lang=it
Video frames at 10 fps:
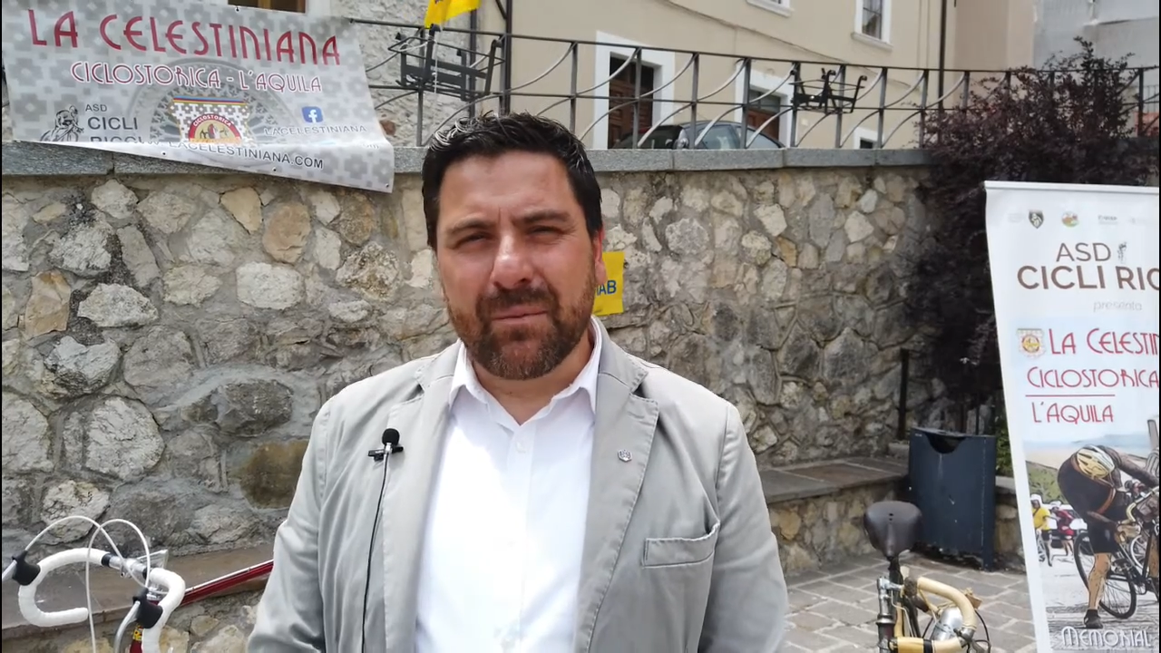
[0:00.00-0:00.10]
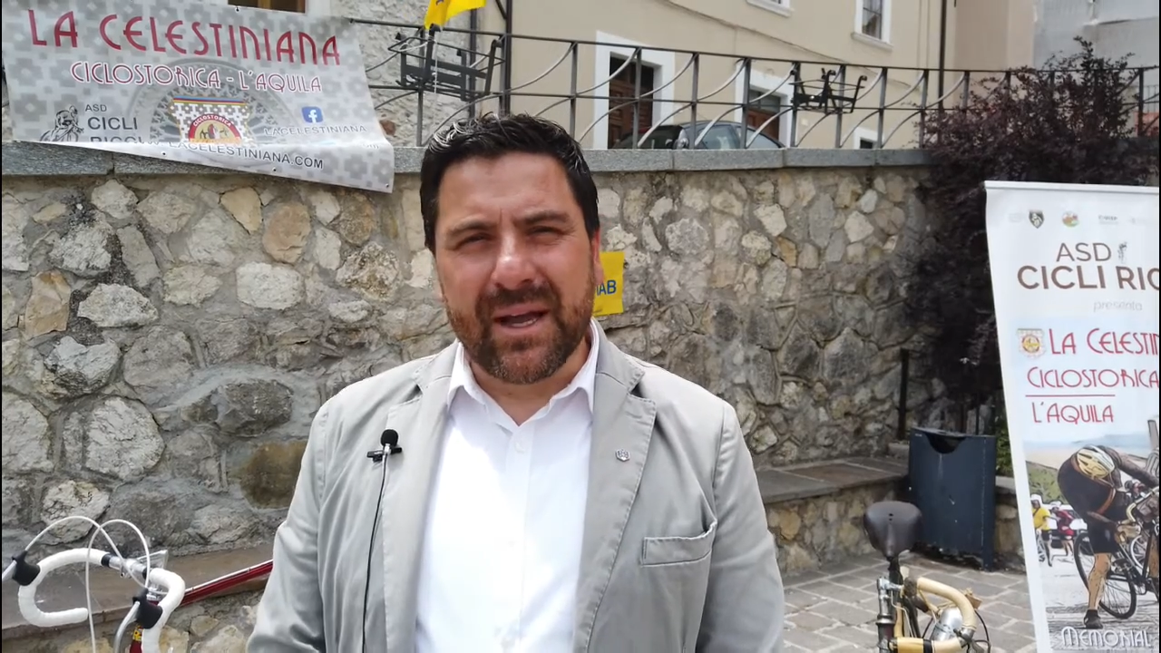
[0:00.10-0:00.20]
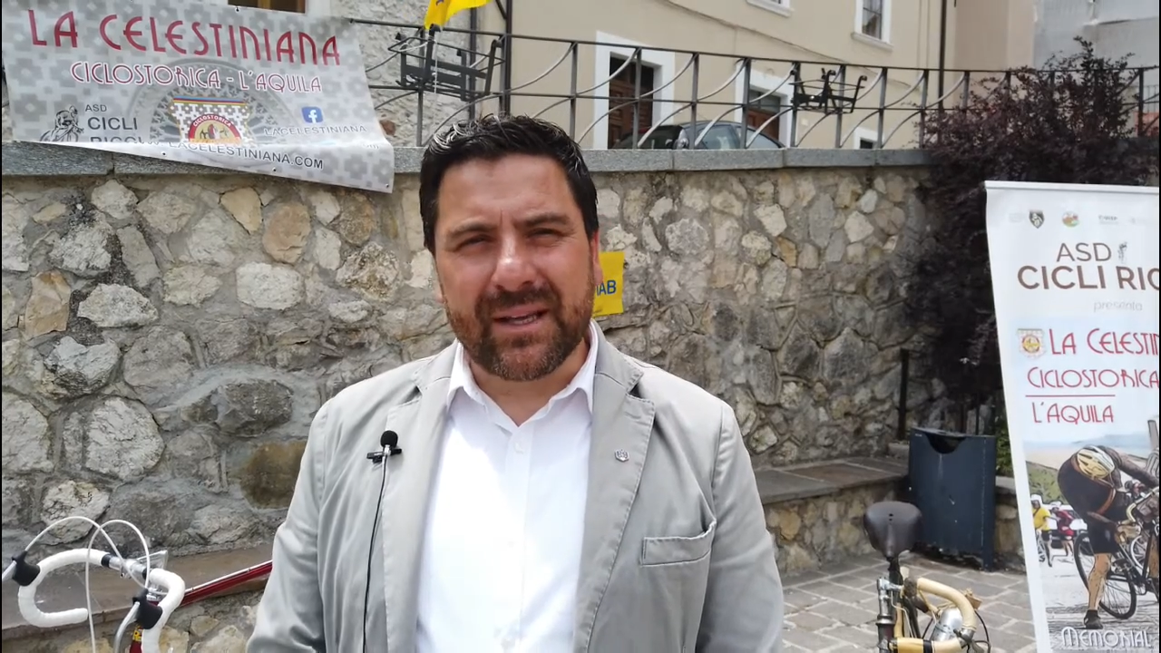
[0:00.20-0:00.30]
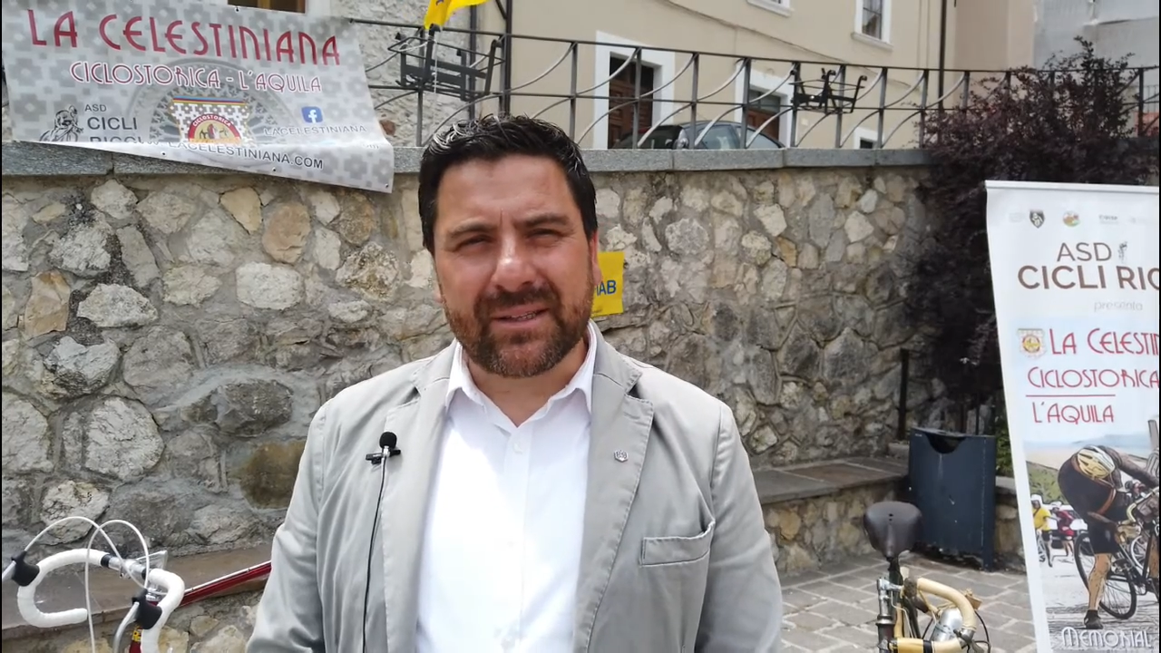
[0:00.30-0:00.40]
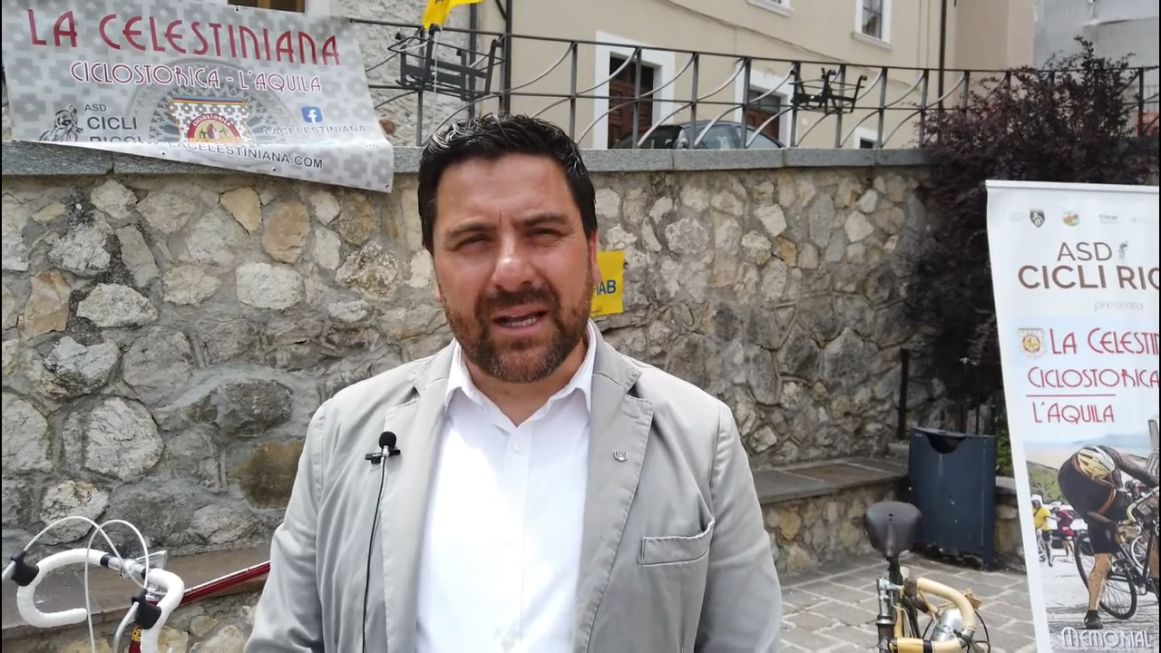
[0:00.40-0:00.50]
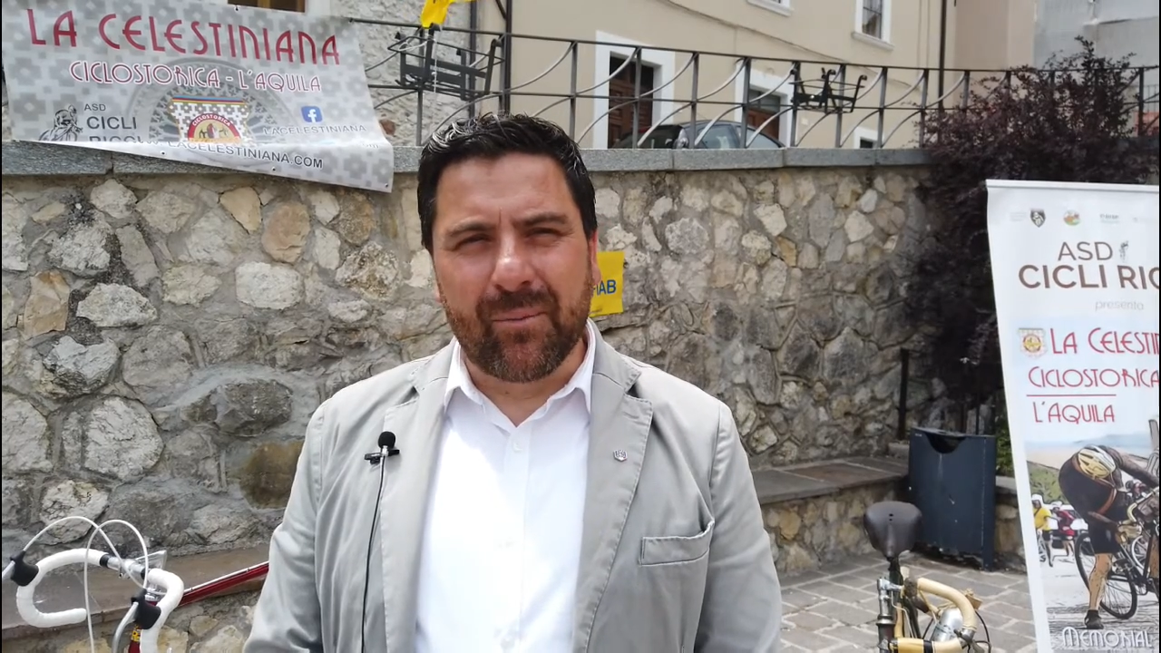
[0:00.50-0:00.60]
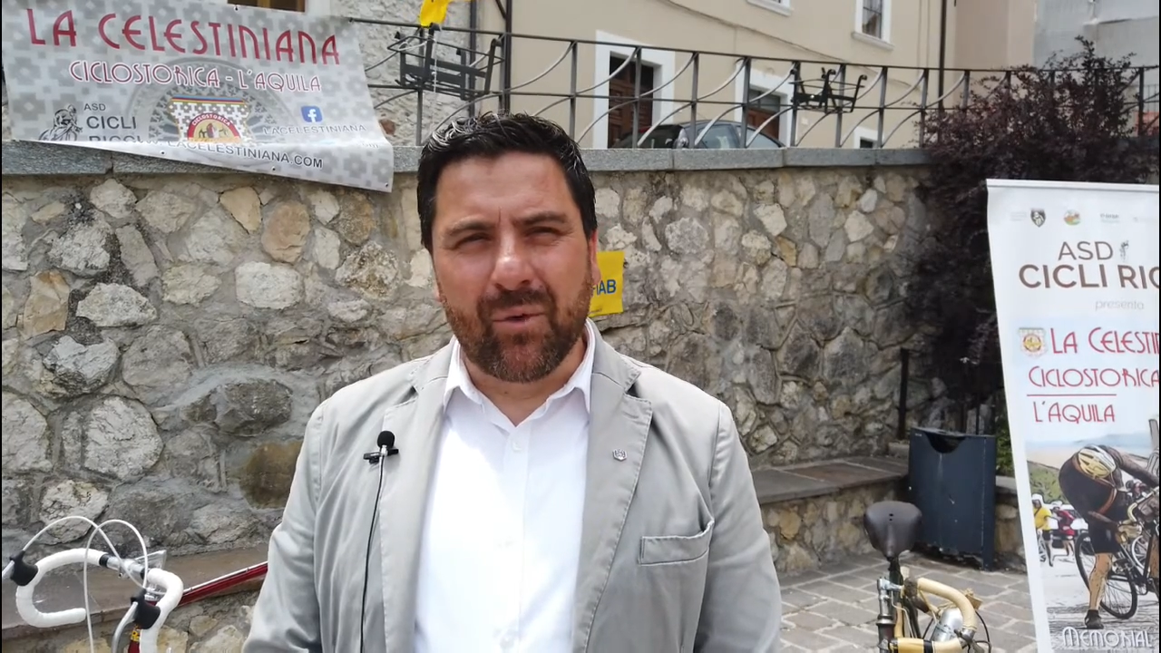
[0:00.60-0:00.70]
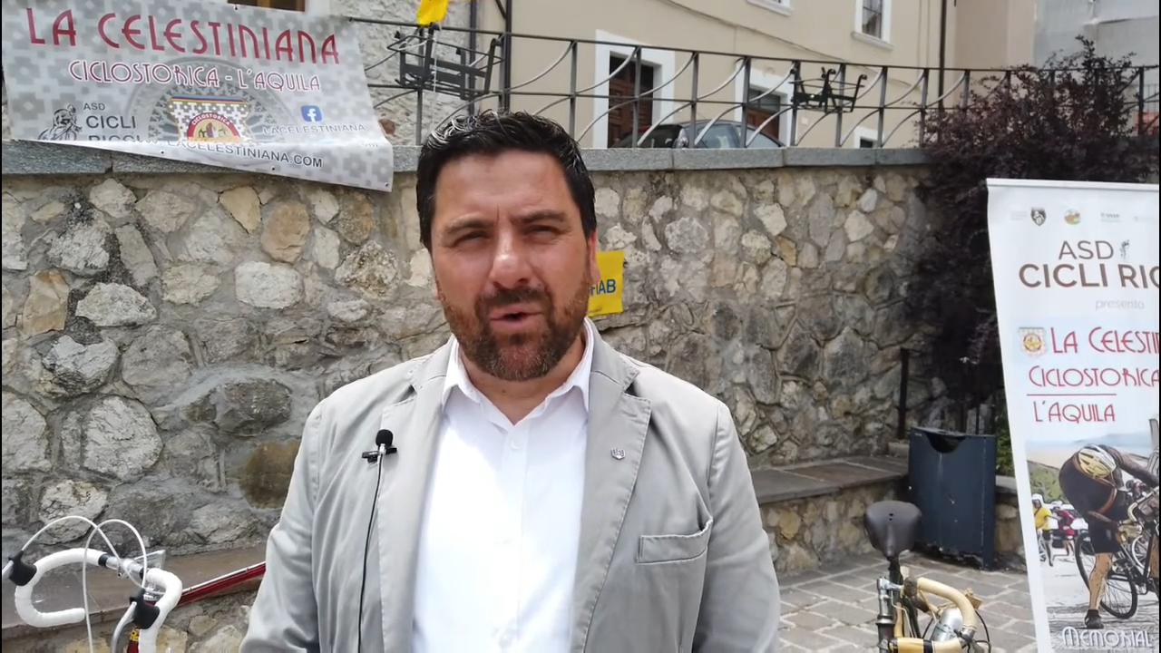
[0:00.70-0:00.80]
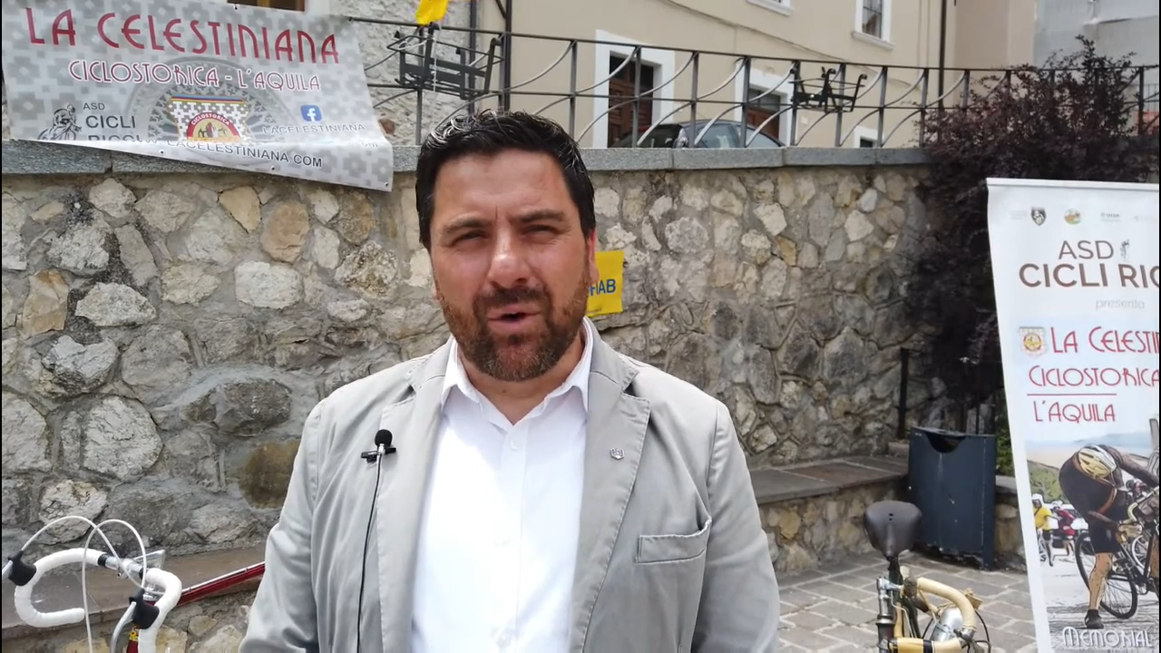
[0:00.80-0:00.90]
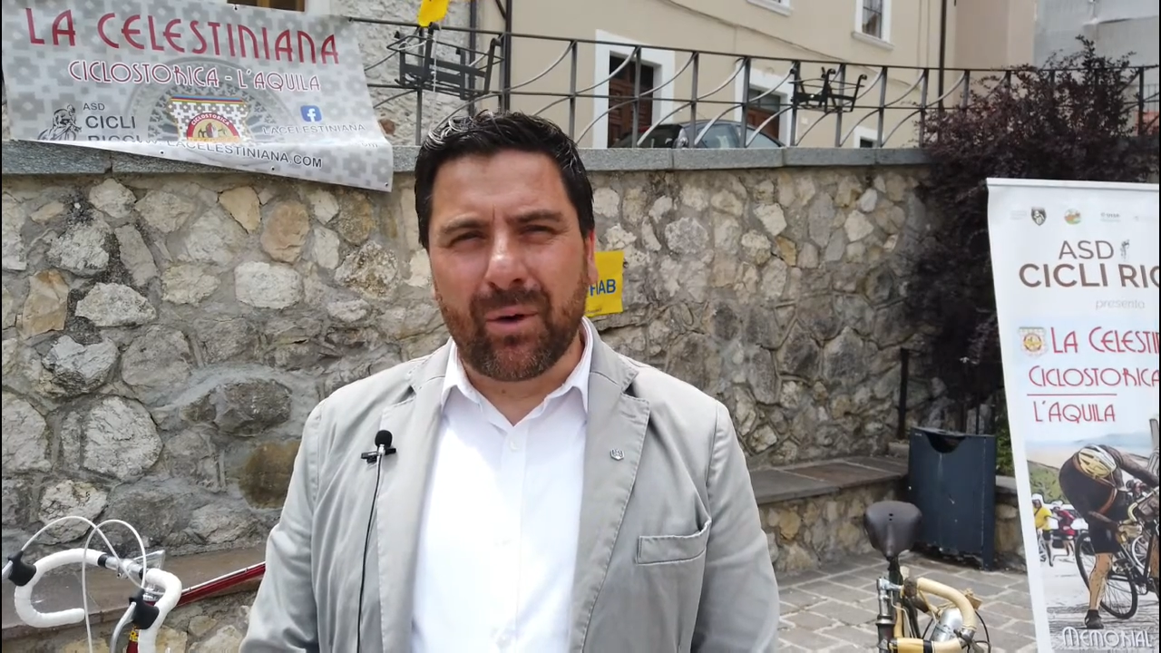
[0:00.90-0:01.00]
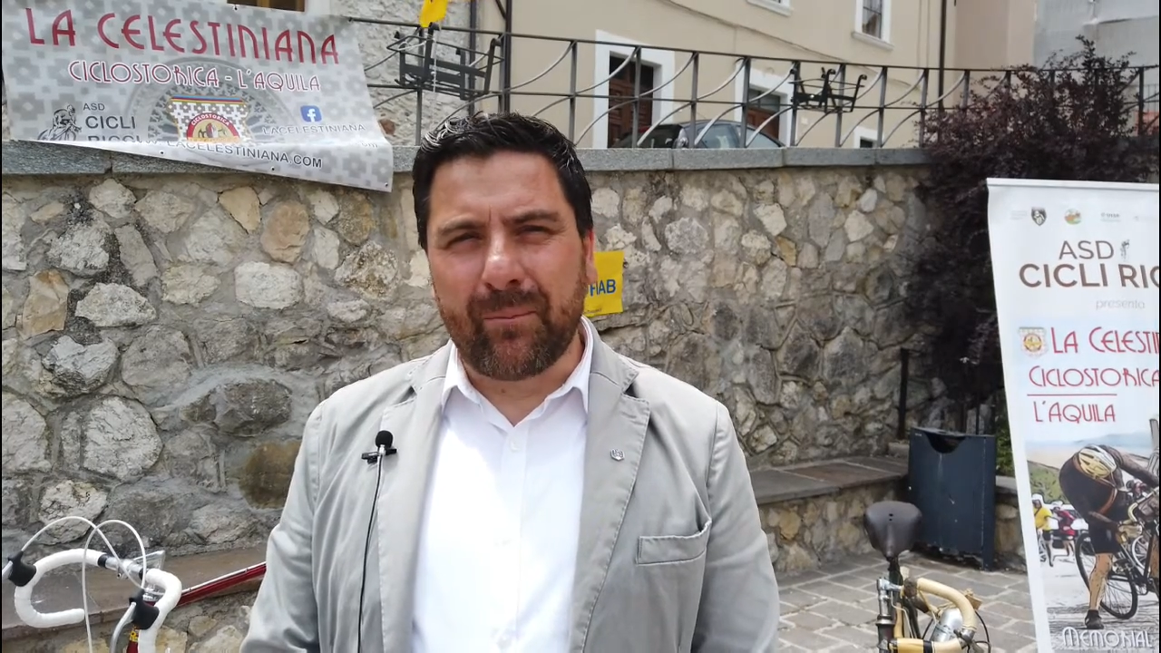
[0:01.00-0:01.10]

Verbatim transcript: Beh, stiamo,